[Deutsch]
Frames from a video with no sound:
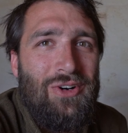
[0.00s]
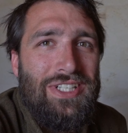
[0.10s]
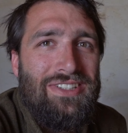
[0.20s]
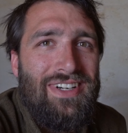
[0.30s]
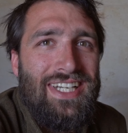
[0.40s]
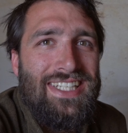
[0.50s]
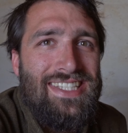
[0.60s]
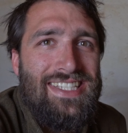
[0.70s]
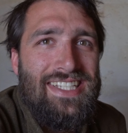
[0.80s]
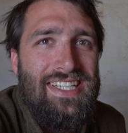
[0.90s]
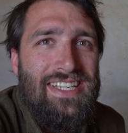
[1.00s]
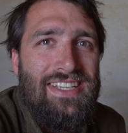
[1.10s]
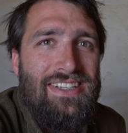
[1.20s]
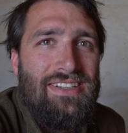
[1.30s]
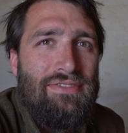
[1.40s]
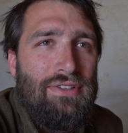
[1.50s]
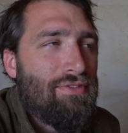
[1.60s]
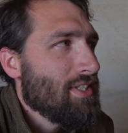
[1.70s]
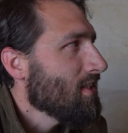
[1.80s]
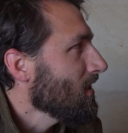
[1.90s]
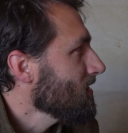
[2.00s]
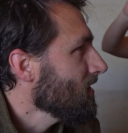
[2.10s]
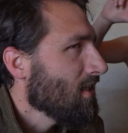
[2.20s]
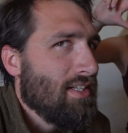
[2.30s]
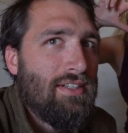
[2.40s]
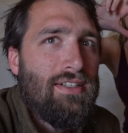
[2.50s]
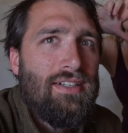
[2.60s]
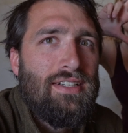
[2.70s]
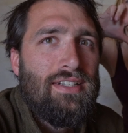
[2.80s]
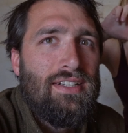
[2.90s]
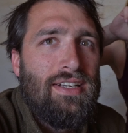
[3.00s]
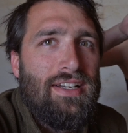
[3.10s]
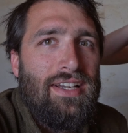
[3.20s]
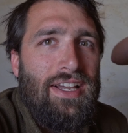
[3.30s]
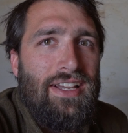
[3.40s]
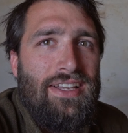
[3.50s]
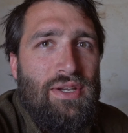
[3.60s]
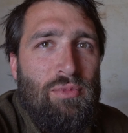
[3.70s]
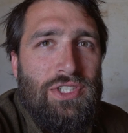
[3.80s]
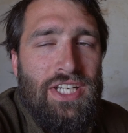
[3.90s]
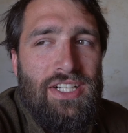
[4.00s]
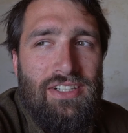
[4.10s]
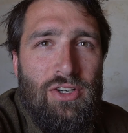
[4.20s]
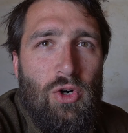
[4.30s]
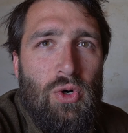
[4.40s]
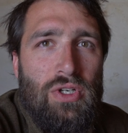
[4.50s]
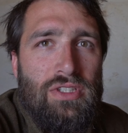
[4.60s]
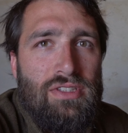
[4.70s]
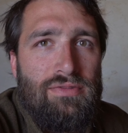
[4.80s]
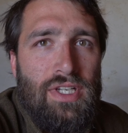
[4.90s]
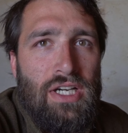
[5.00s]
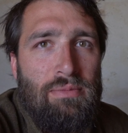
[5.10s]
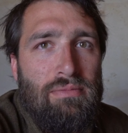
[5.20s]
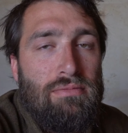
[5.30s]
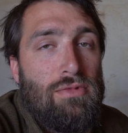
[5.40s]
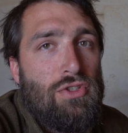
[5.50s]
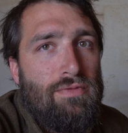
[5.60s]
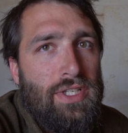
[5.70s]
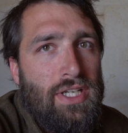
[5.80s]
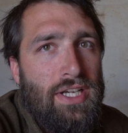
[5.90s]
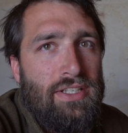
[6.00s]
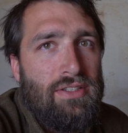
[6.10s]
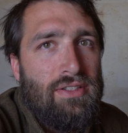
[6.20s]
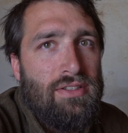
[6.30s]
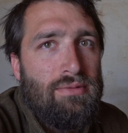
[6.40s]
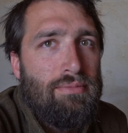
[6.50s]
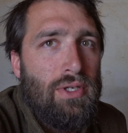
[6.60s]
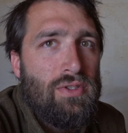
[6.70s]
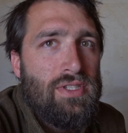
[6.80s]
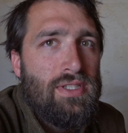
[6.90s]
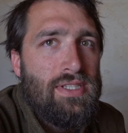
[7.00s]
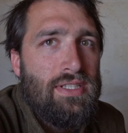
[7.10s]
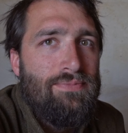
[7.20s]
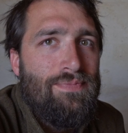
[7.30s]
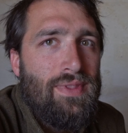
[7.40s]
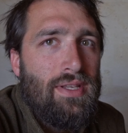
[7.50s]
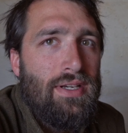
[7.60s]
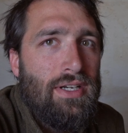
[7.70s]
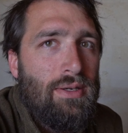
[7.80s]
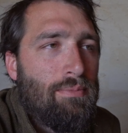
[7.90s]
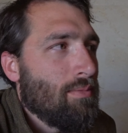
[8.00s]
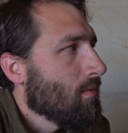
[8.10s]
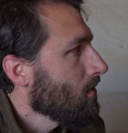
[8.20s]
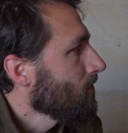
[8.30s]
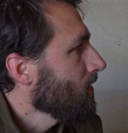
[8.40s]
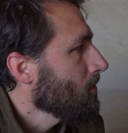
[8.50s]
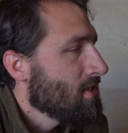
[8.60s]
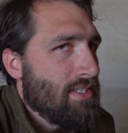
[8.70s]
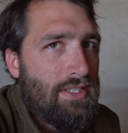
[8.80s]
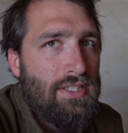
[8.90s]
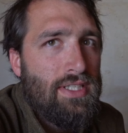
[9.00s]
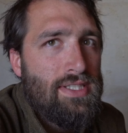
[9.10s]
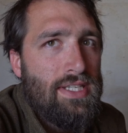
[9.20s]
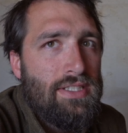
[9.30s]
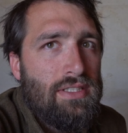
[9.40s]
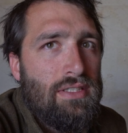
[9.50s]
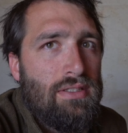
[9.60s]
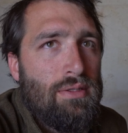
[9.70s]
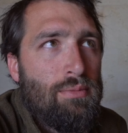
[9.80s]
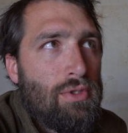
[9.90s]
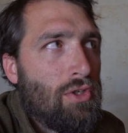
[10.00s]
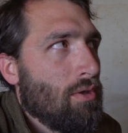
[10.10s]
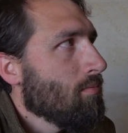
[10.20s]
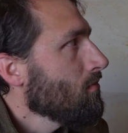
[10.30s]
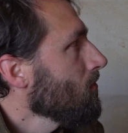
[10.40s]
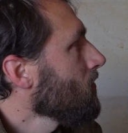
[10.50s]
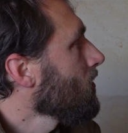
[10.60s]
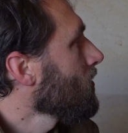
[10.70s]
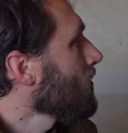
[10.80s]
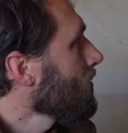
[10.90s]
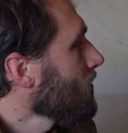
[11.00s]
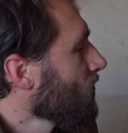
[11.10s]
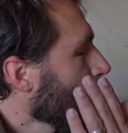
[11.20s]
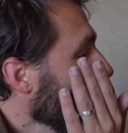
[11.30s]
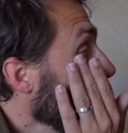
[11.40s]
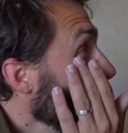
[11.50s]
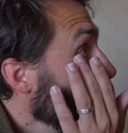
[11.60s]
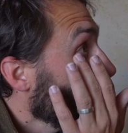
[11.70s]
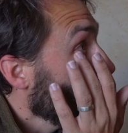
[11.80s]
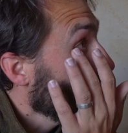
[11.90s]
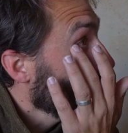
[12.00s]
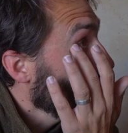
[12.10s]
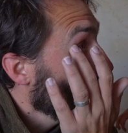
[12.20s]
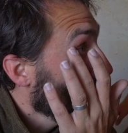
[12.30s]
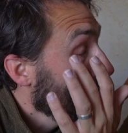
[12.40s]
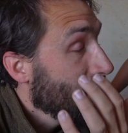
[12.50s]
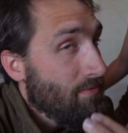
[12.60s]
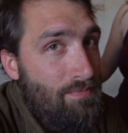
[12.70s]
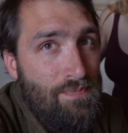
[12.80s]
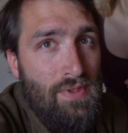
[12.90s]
Heute war jetzt die, wie viel der Nacht, Sarah? Dritte. Im Hotel und wir haben schon wieder keine Ballons gesehen. Mhm. Ähm, wir haben jetzt eine Internetseite äh, bekommen, wo man nachschauen kann, ob die immer fliegen.